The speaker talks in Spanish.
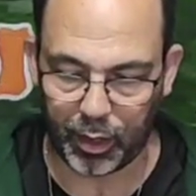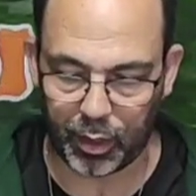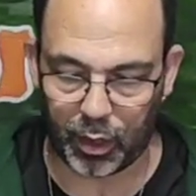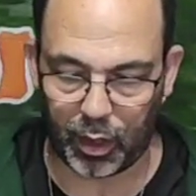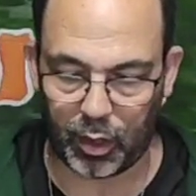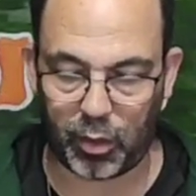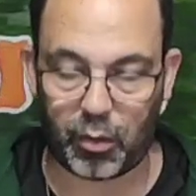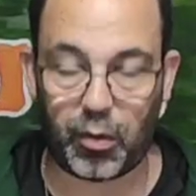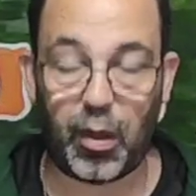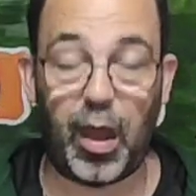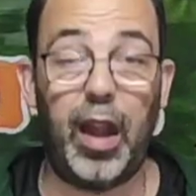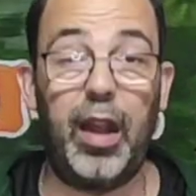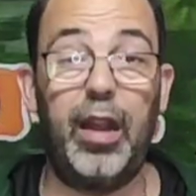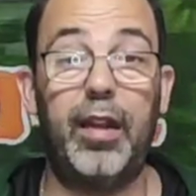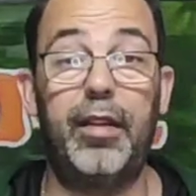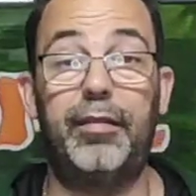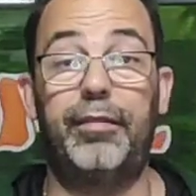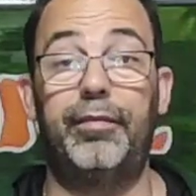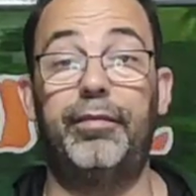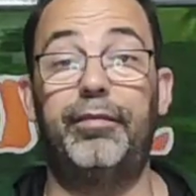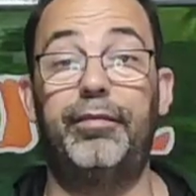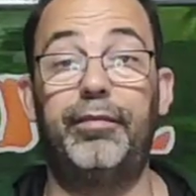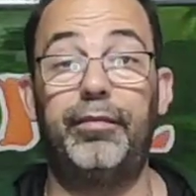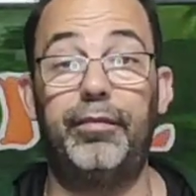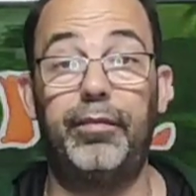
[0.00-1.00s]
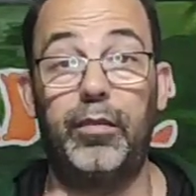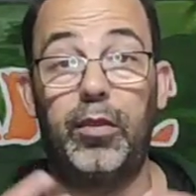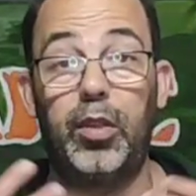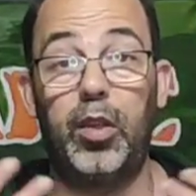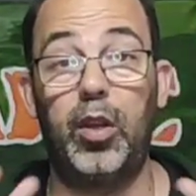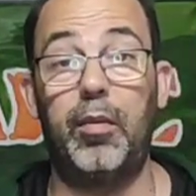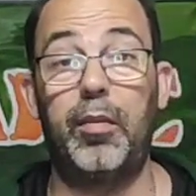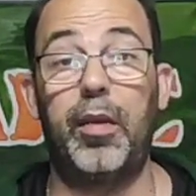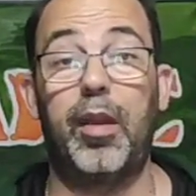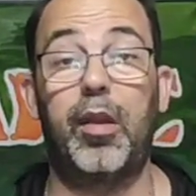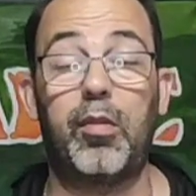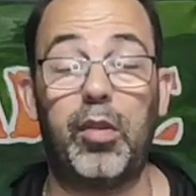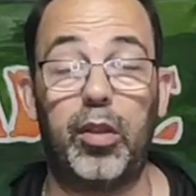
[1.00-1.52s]
Con lo cual,
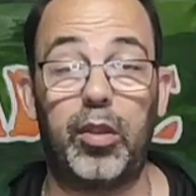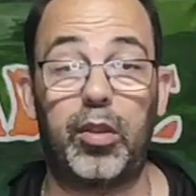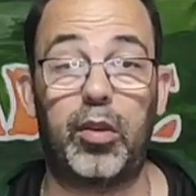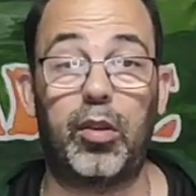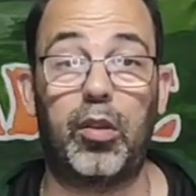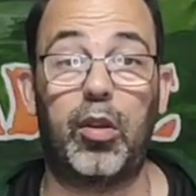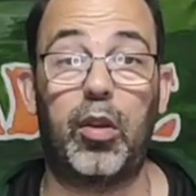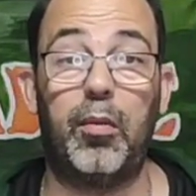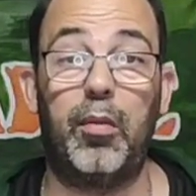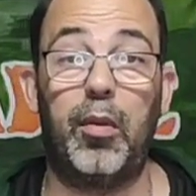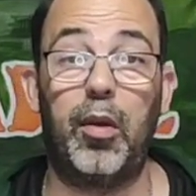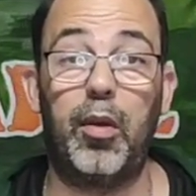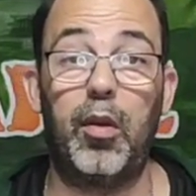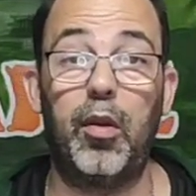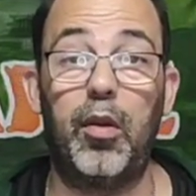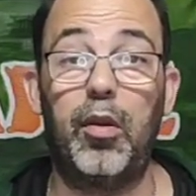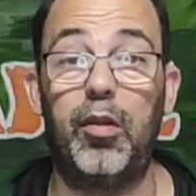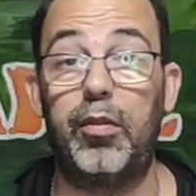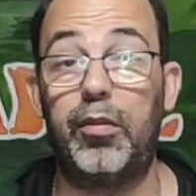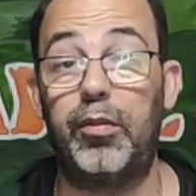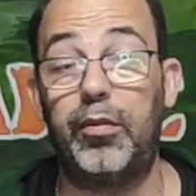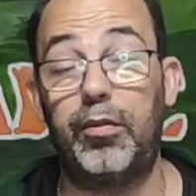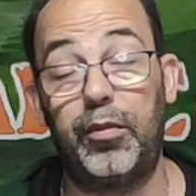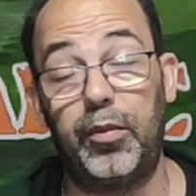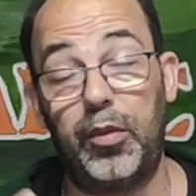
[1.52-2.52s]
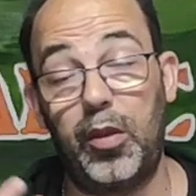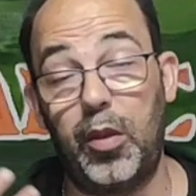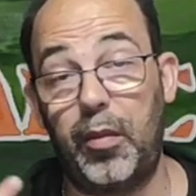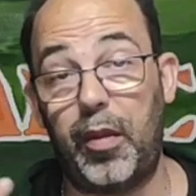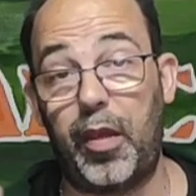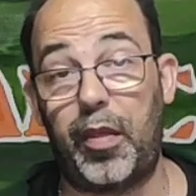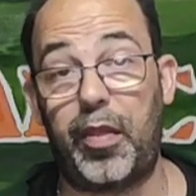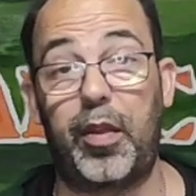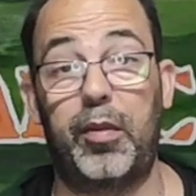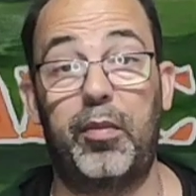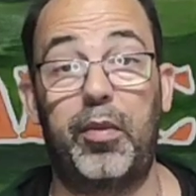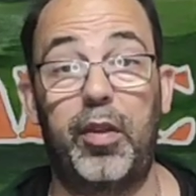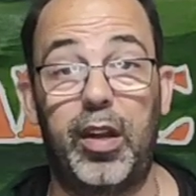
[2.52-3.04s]
no me encuentro cómodo, no voy
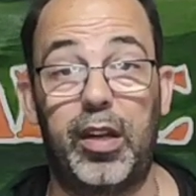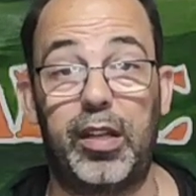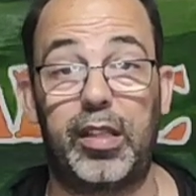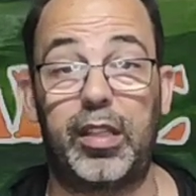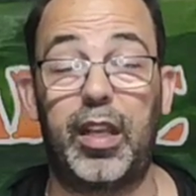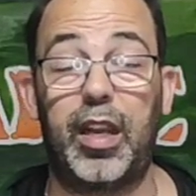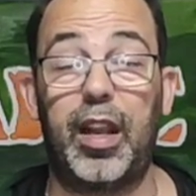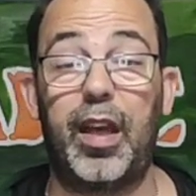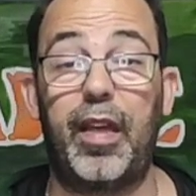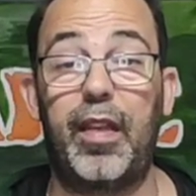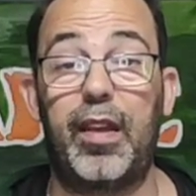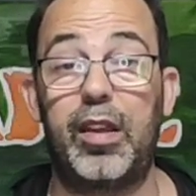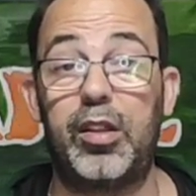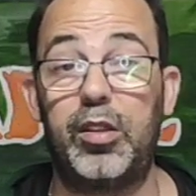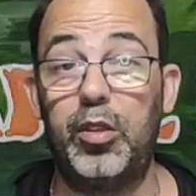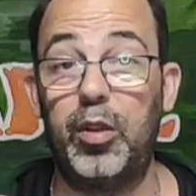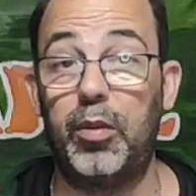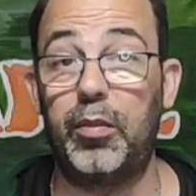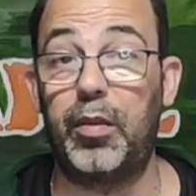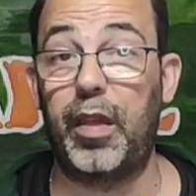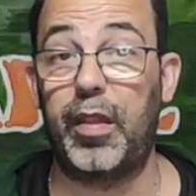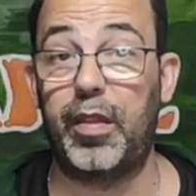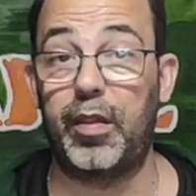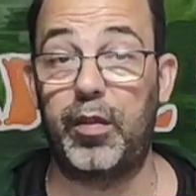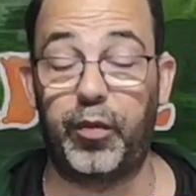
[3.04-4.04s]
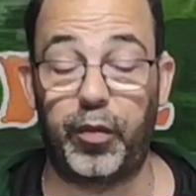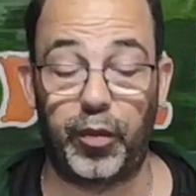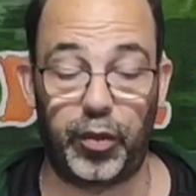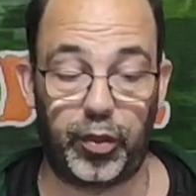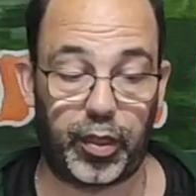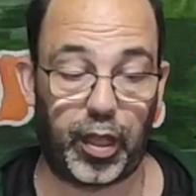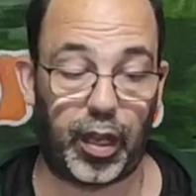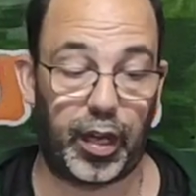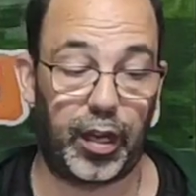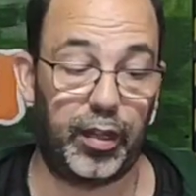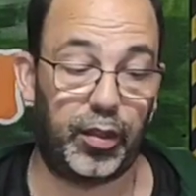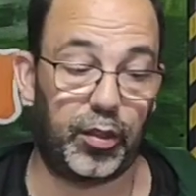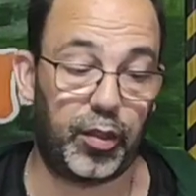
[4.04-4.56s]
a hacer buenas tiradas, no voy a
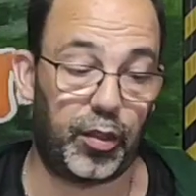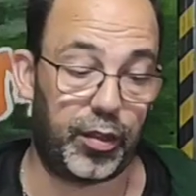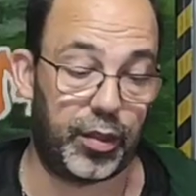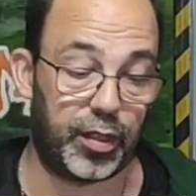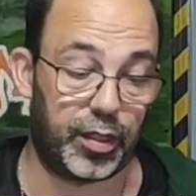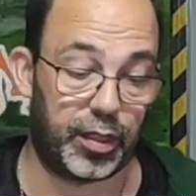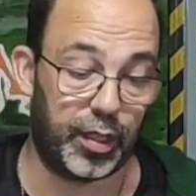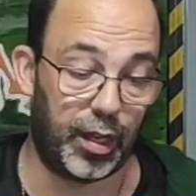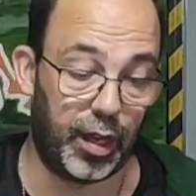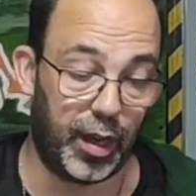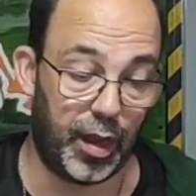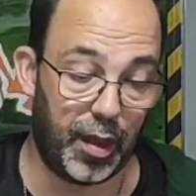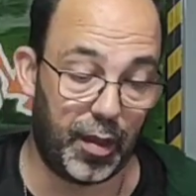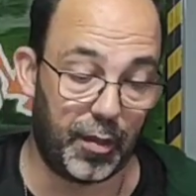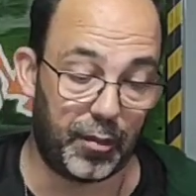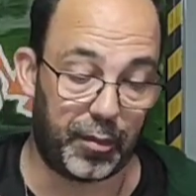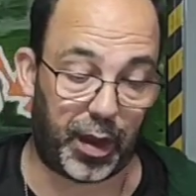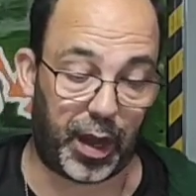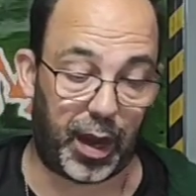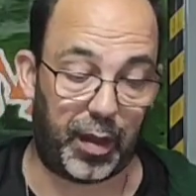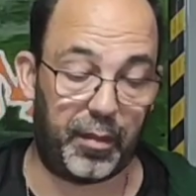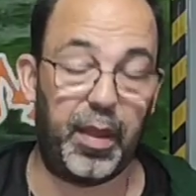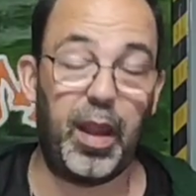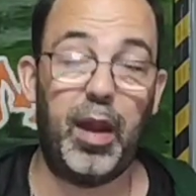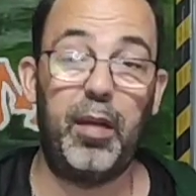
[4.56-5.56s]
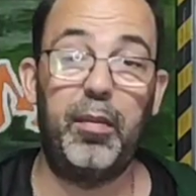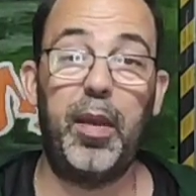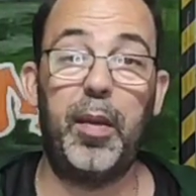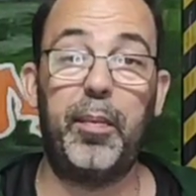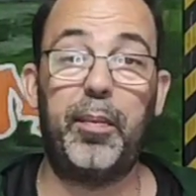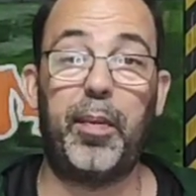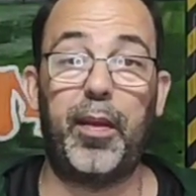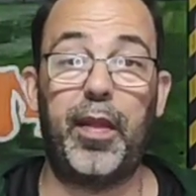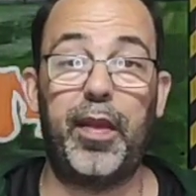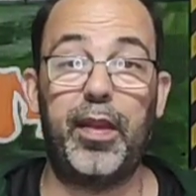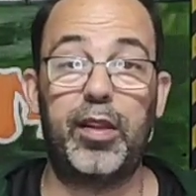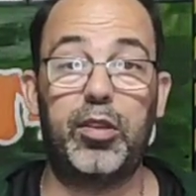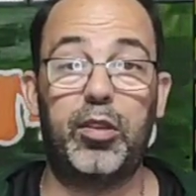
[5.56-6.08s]
disfrutar. Entonces, para mí el
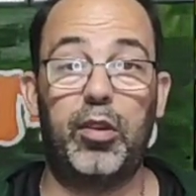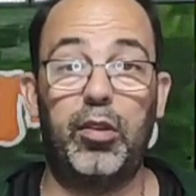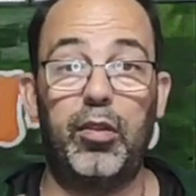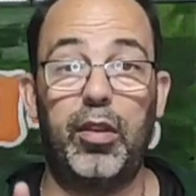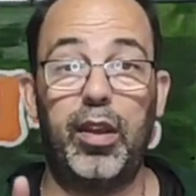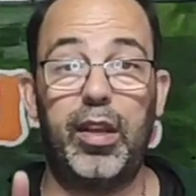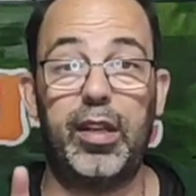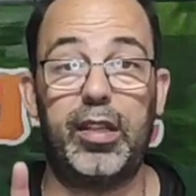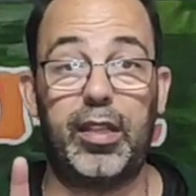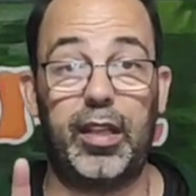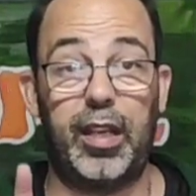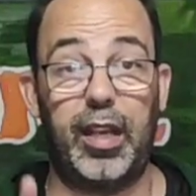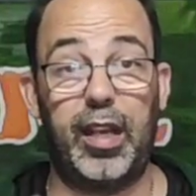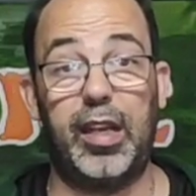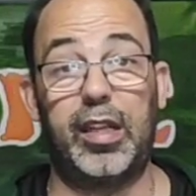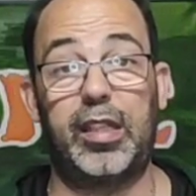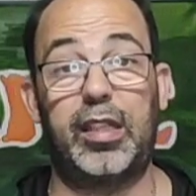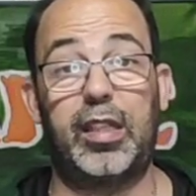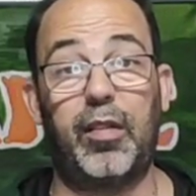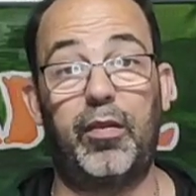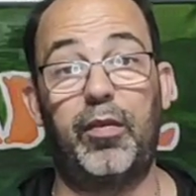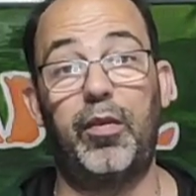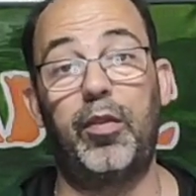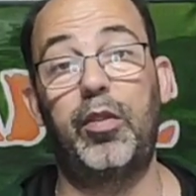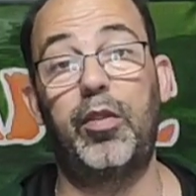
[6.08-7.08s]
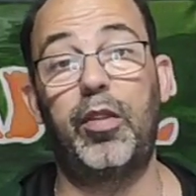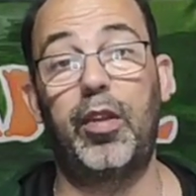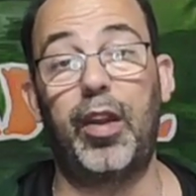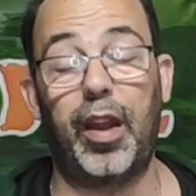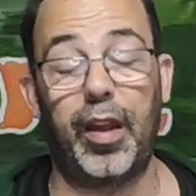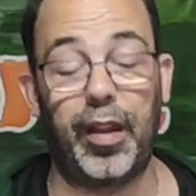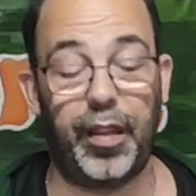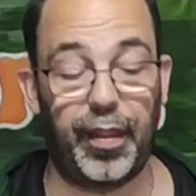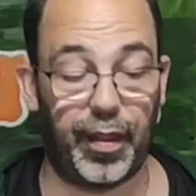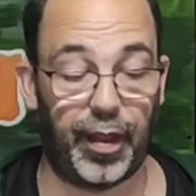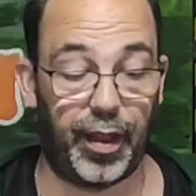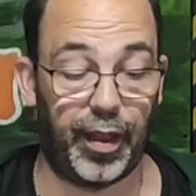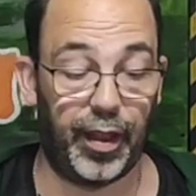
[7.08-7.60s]
bípode solo es esta
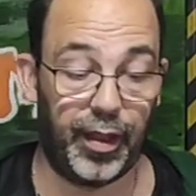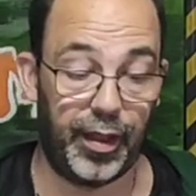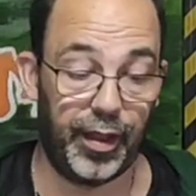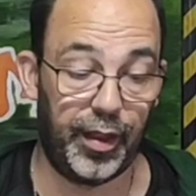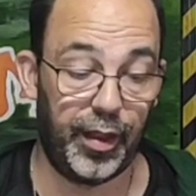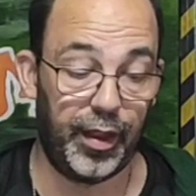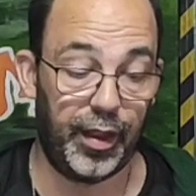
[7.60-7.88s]
funcionalidad.